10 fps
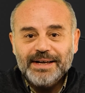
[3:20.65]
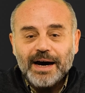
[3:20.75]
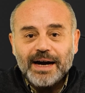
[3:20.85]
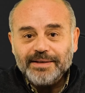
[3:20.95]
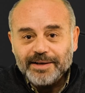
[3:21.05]

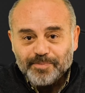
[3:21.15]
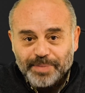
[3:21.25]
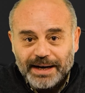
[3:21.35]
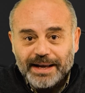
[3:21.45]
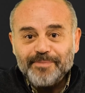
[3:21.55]
Artık
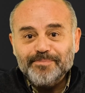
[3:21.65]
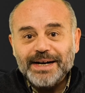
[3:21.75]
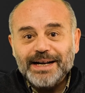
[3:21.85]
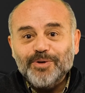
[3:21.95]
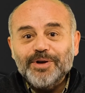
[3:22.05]
Pele,
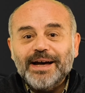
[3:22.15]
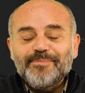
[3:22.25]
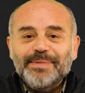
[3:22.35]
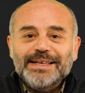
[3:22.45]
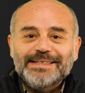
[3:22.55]
Maradona,
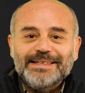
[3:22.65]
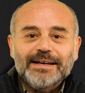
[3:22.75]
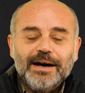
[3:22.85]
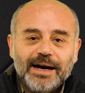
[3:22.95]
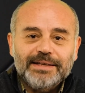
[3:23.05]

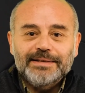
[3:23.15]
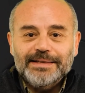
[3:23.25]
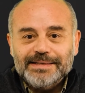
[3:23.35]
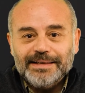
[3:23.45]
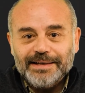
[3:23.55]
Messi aynı
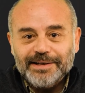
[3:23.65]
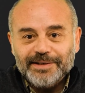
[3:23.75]
listede yer